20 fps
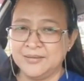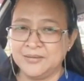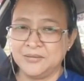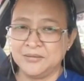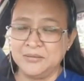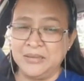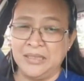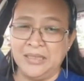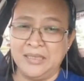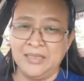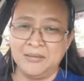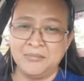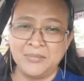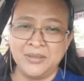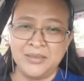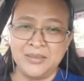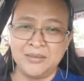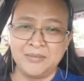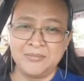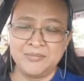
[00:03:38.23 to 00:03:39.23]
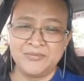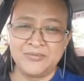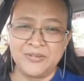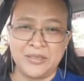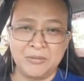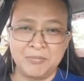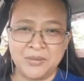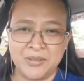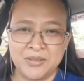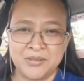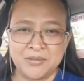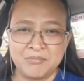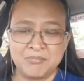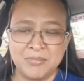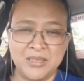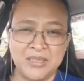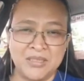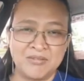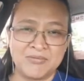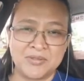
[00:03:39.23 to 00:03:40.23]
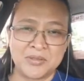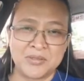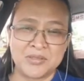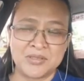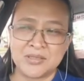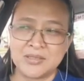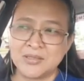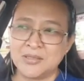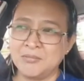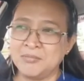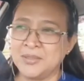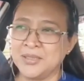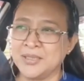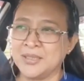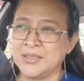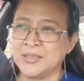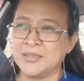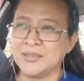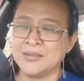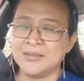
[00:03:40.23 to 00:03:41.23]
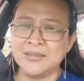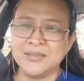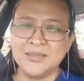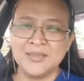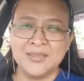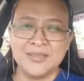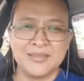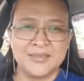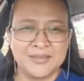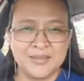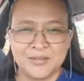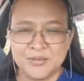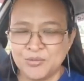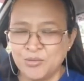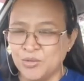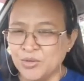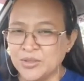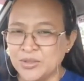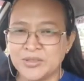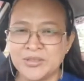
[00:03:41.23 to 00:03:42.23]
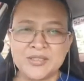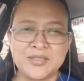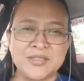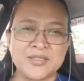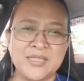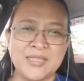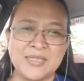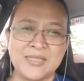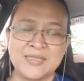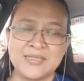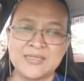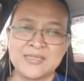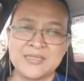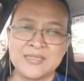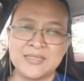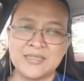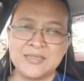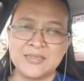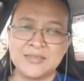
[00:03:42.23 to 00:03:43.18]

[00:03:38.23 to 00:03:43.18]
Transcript: Nung lalaman ng Philippian believers, sabi nila, nag-worries talaga sila.